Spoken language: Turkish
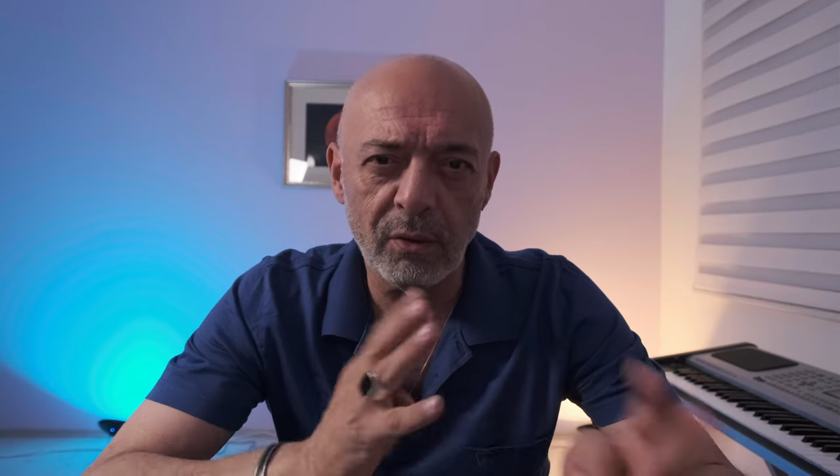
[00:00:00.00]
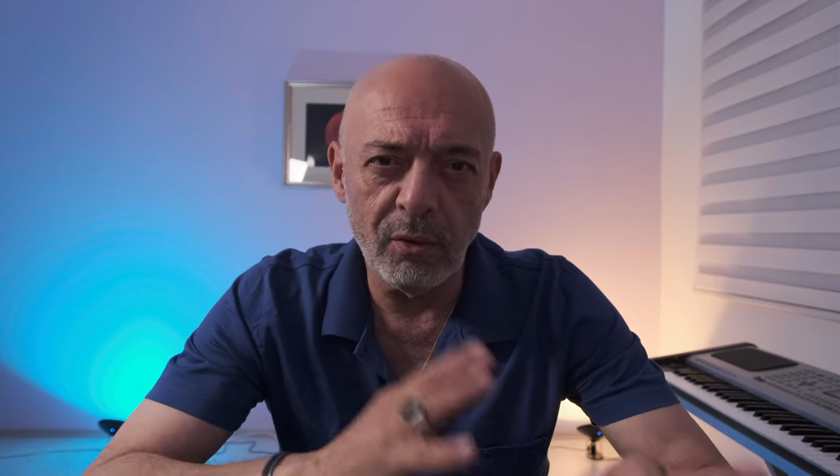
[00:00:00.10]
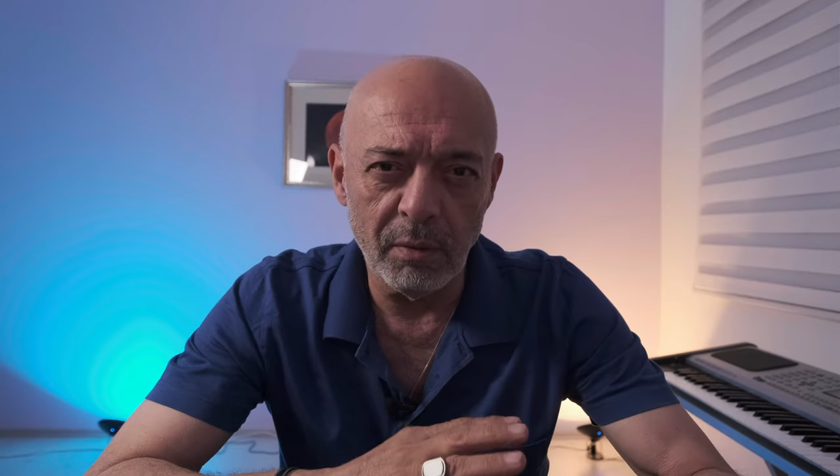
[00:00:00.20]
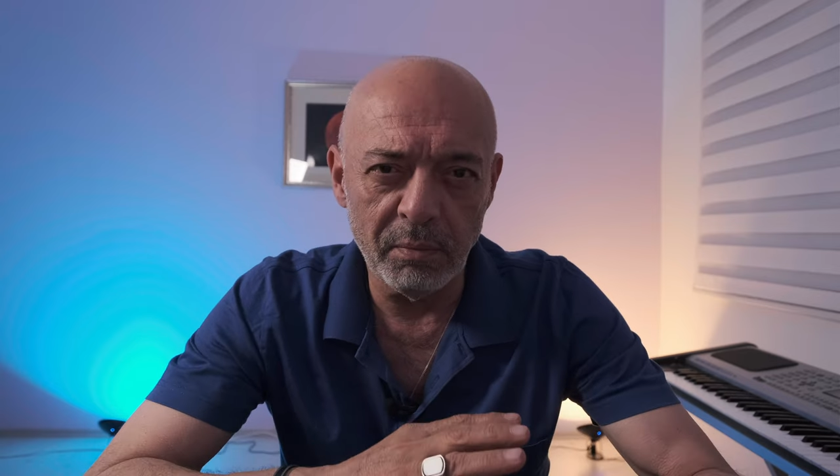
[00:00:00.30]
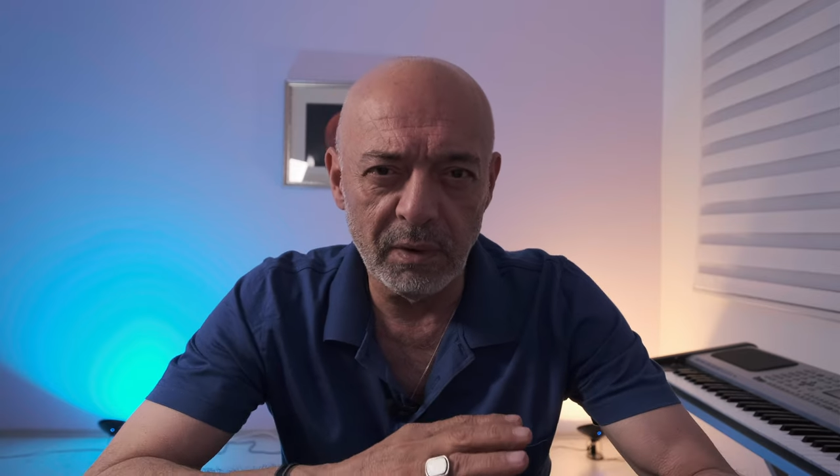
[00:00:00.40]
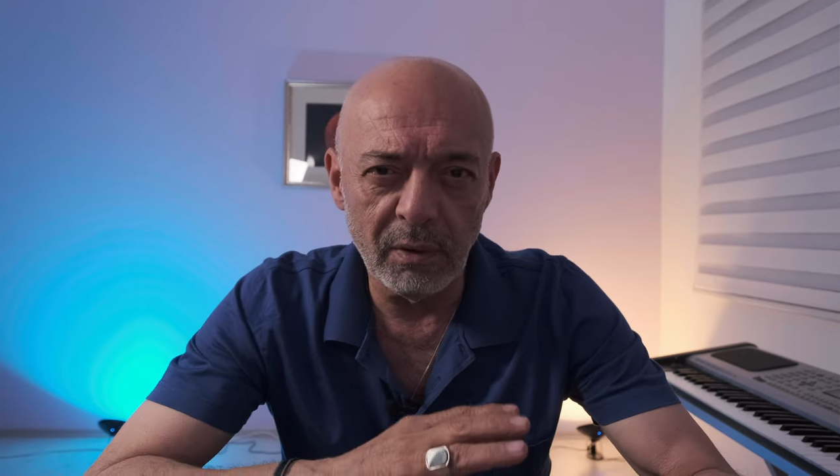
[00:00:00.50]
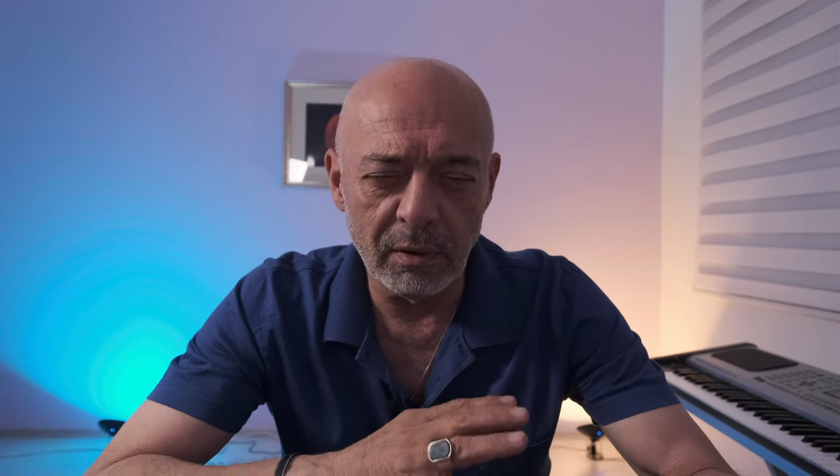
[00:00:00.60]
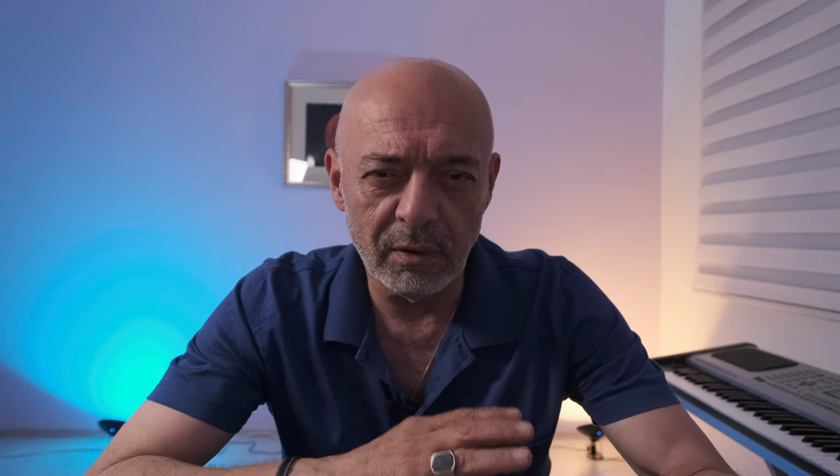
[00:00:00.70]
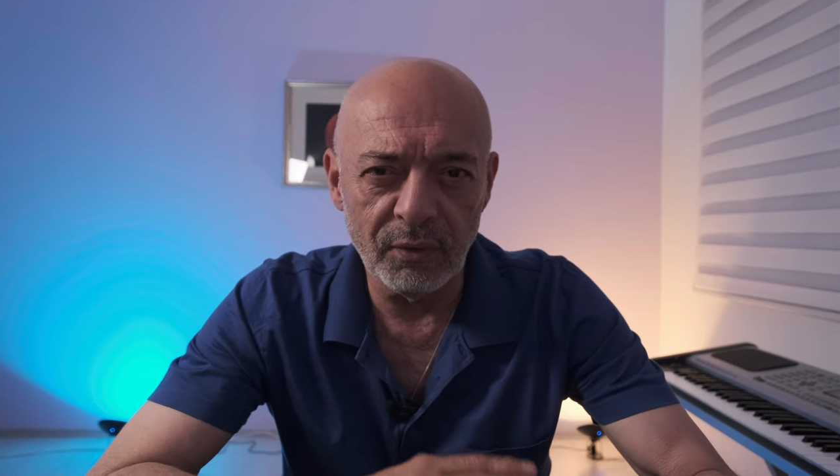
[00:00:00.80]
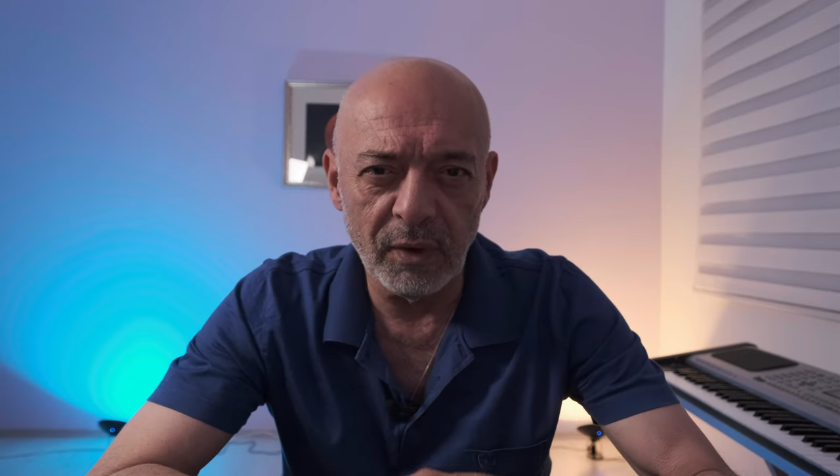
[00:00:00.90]

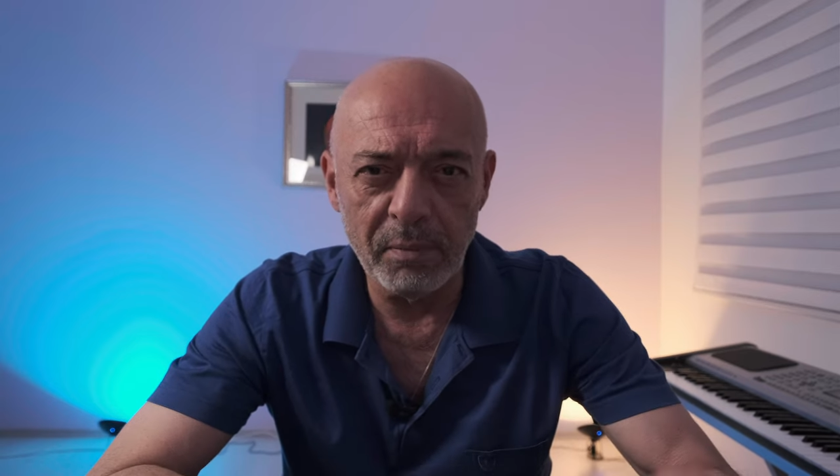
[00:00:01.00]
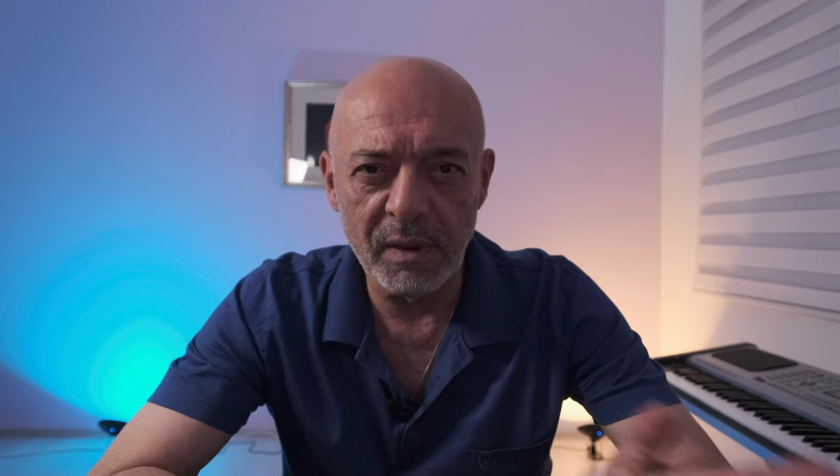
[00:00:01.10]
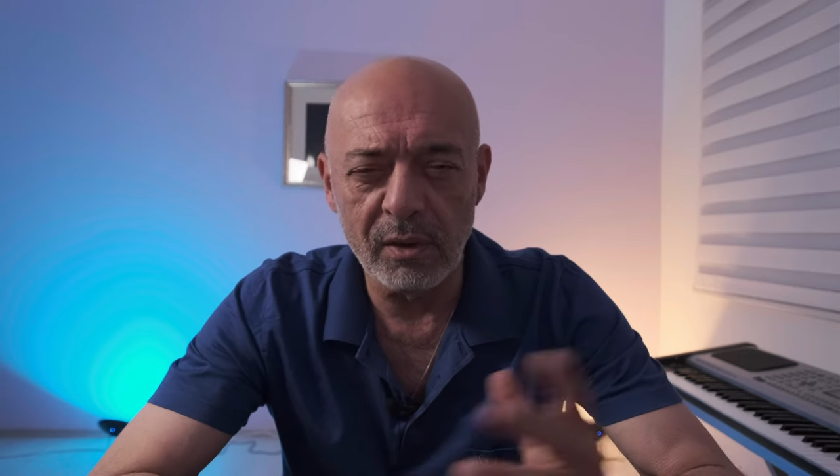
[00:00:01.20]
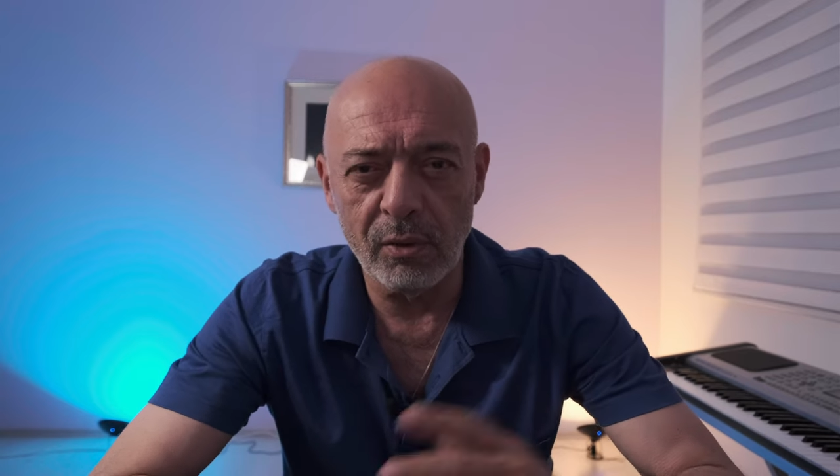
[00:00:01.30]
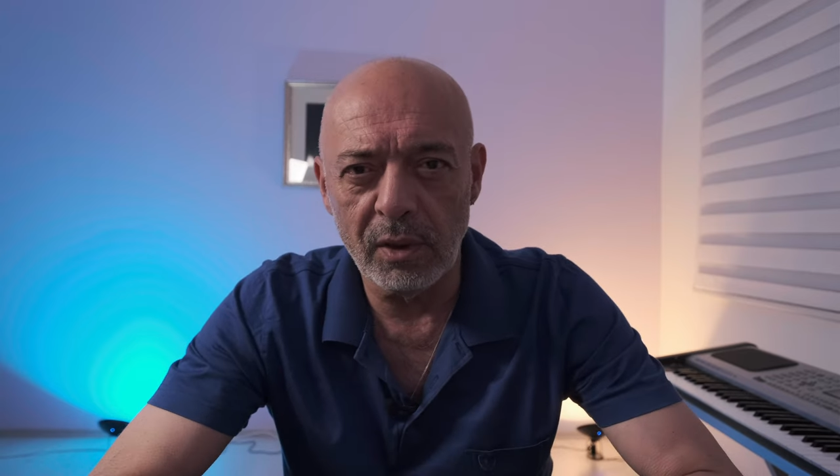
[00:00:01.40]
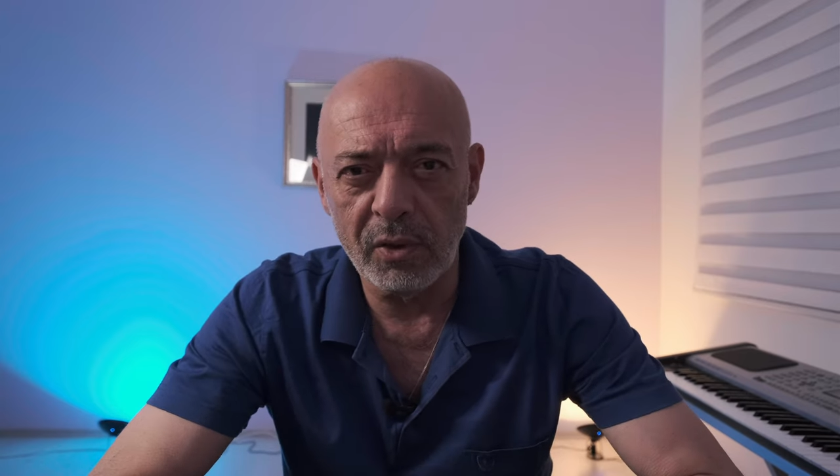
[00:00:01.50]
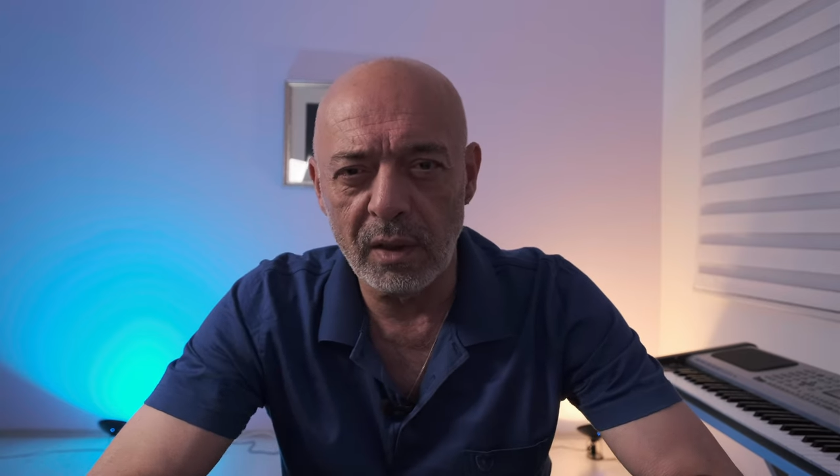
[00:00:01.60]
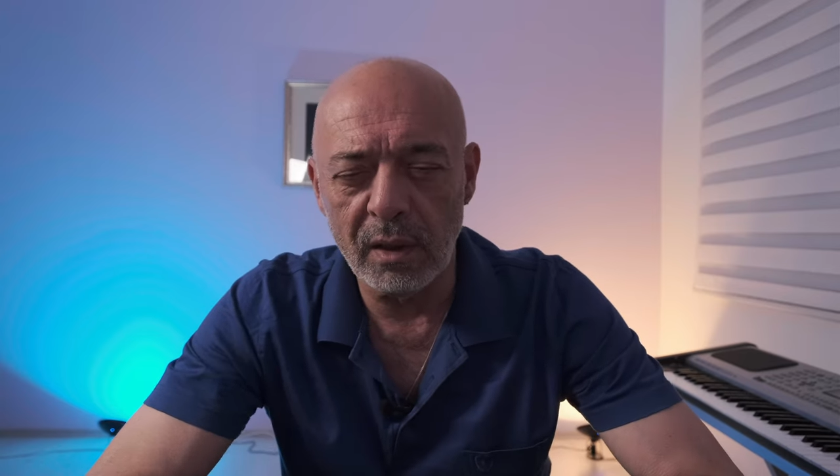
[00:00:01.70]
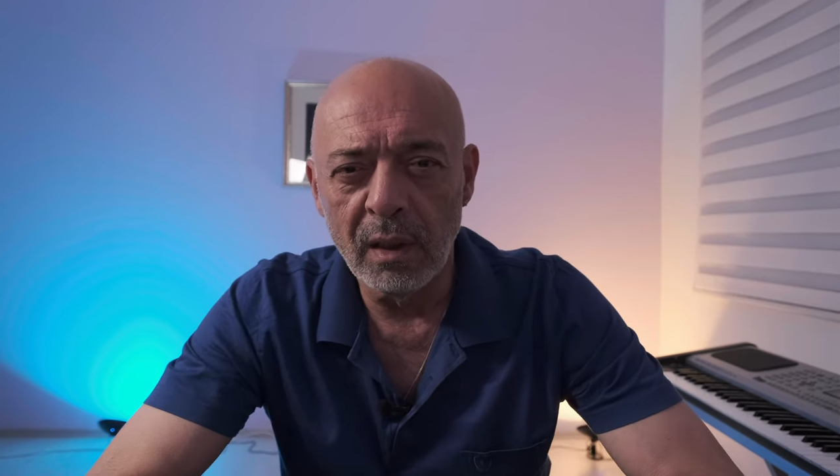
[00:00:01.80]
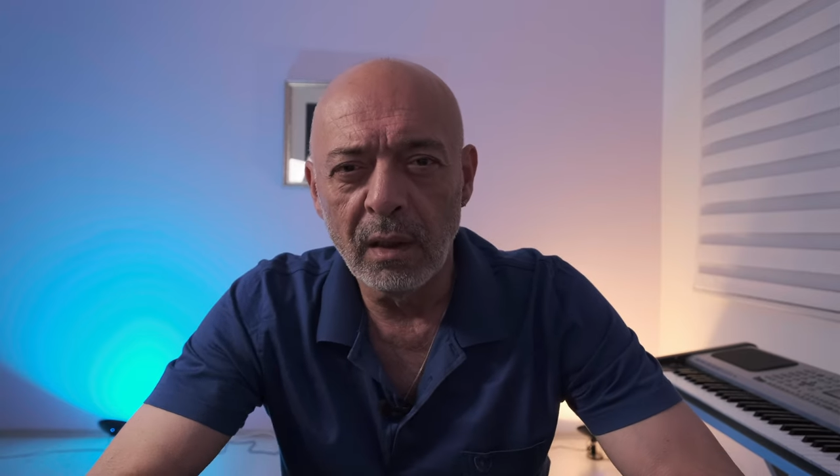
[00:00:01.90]
24 FPS olacak.